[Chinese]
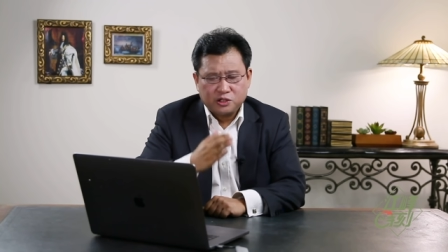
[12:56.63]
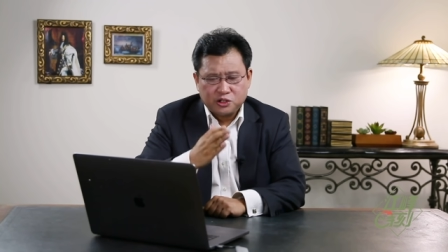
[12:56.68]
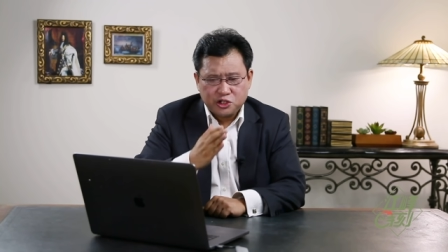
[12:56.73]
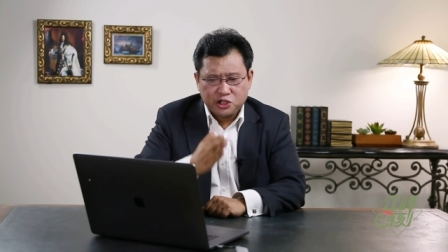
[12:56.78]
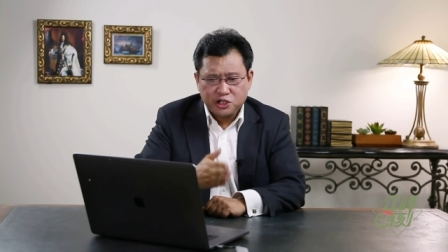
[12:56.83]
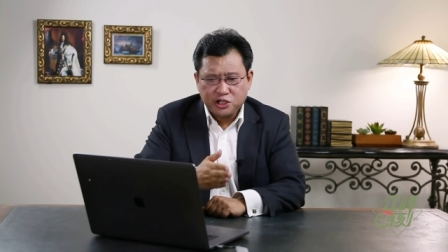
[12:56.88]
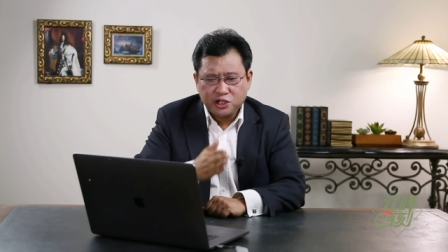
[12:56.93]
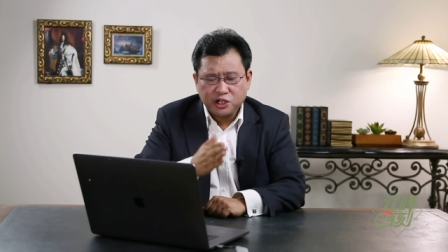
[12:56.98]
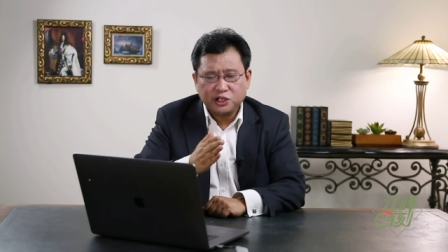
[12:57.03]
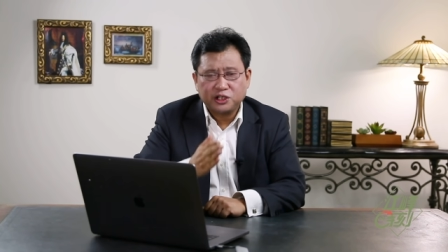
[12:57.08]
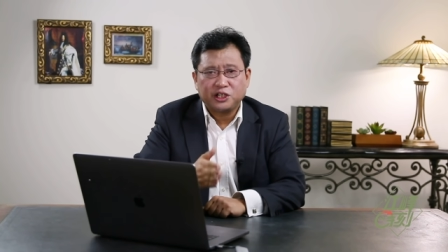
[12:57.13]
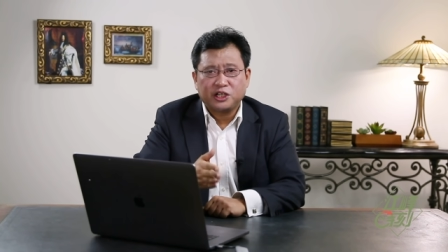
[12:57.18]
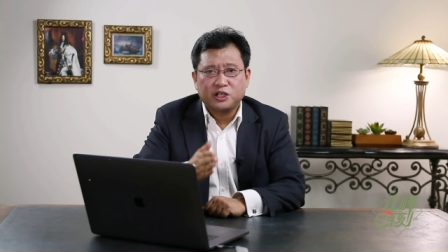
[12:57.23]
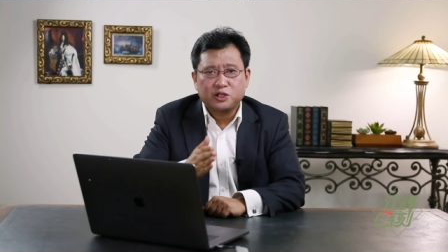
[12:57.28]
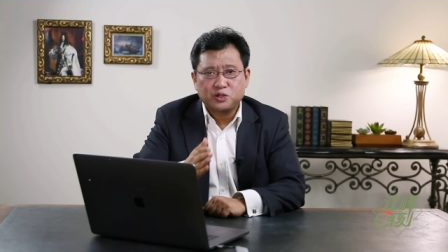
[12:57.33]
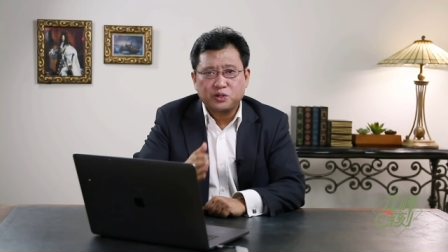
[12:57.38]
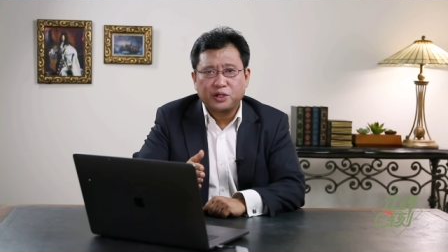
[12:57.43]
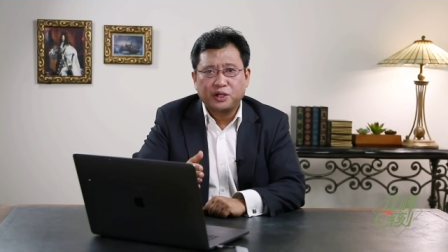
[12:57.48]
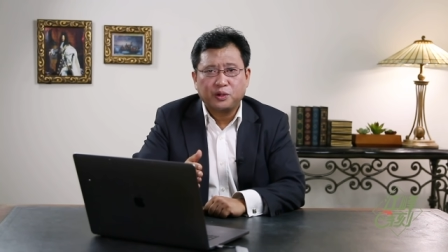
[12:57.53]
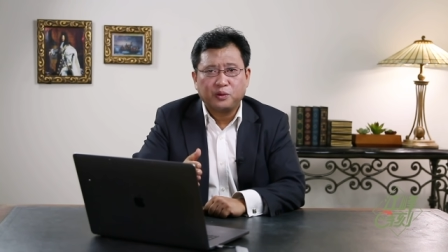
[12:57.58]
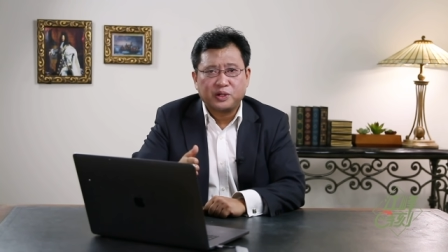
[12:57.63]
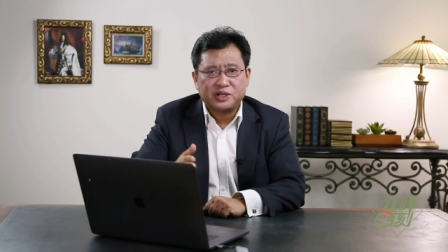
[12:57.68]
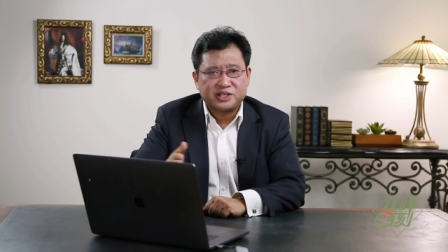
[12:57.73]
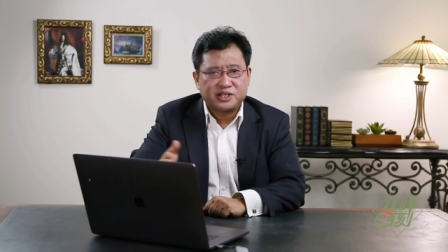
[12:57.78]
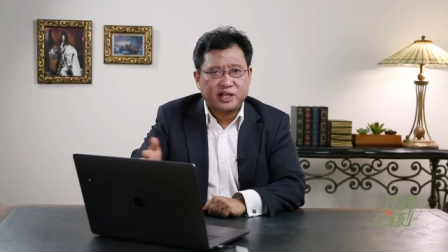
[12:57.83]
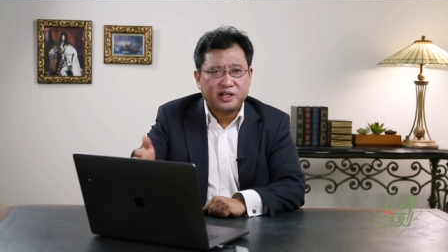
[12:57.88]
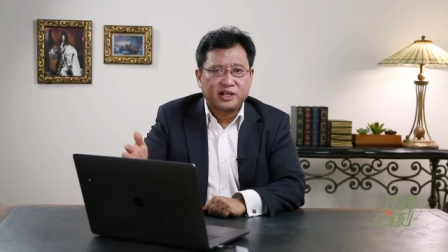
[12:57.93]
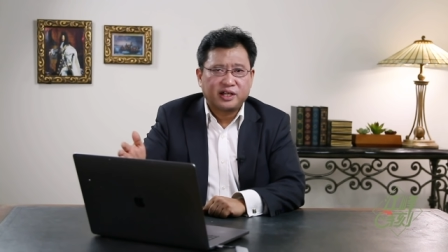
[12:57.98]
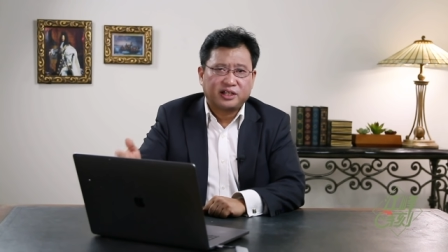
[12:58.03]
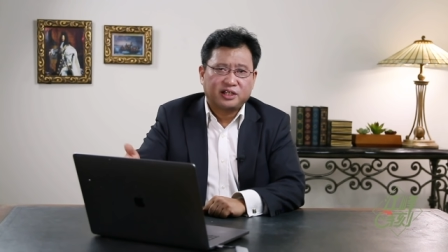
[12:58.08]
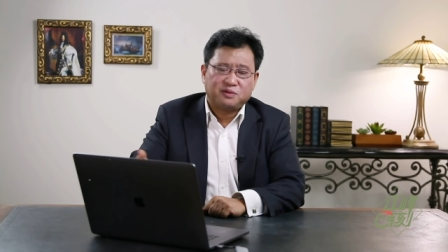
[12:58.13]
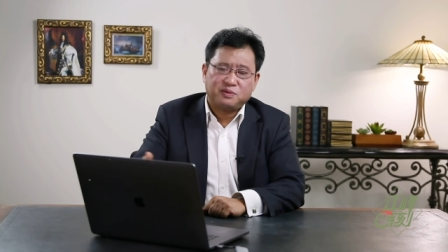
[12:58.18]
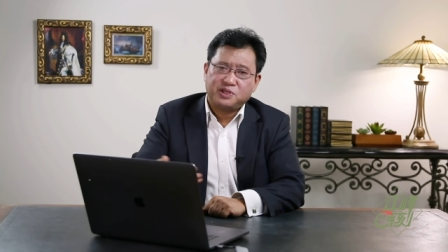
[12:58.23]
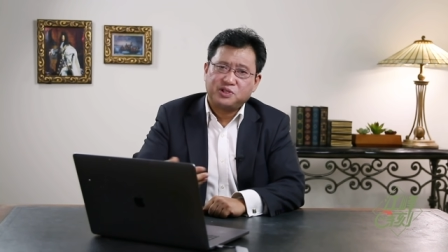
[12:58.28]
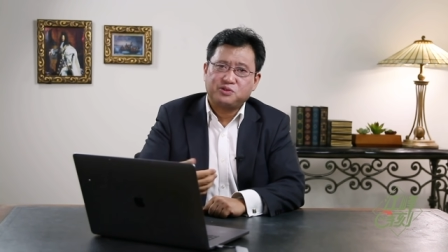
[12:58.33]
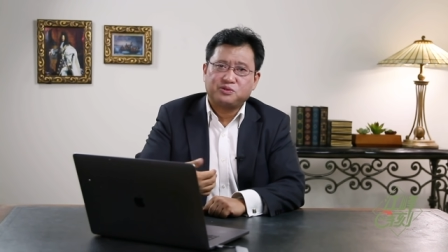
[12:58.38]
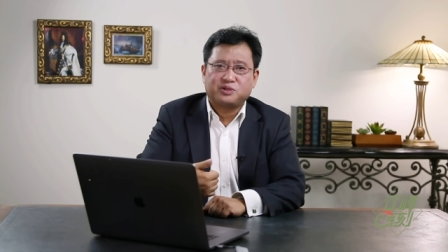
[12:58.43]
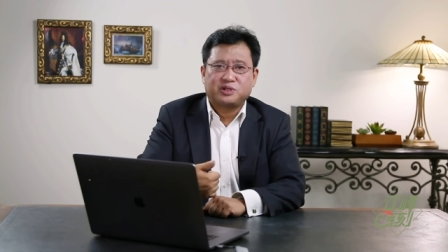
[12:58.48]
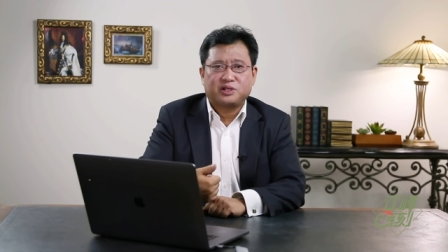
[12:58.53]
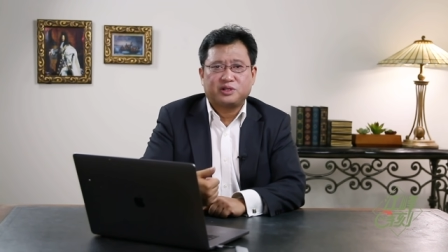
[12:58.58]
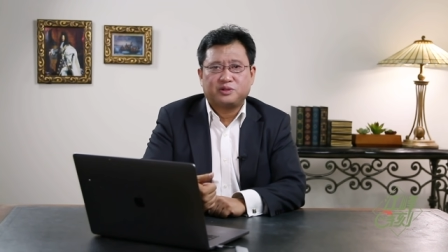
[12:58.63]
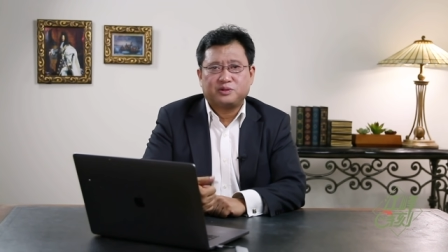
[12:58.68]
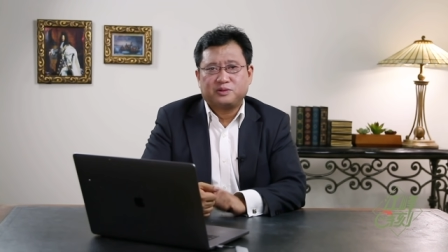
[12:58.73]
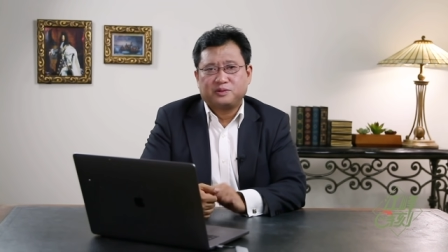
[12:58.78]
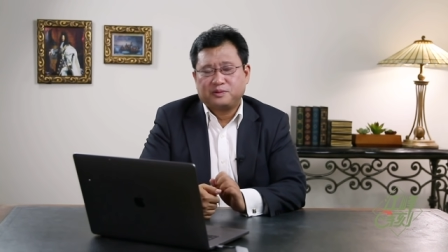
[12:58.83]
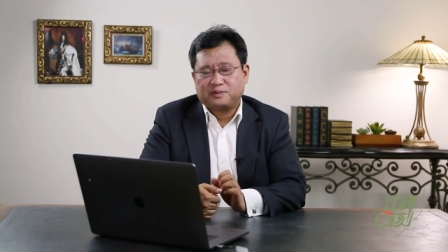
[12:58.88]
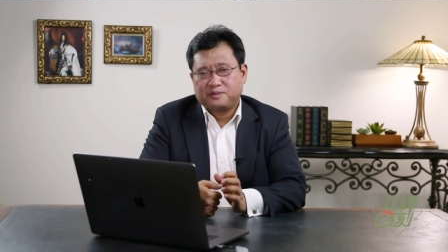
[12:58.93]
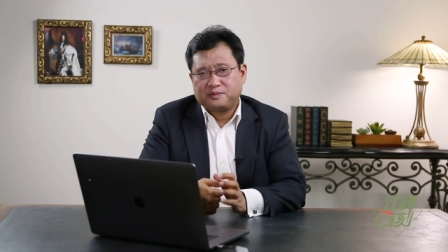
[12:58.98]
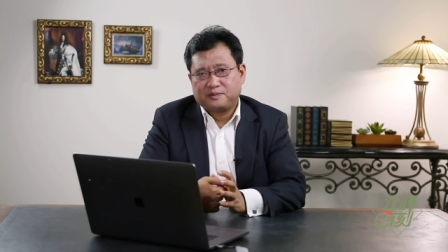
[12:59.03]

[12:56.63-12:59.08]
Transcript: 彻底摧毁香港的民主制度。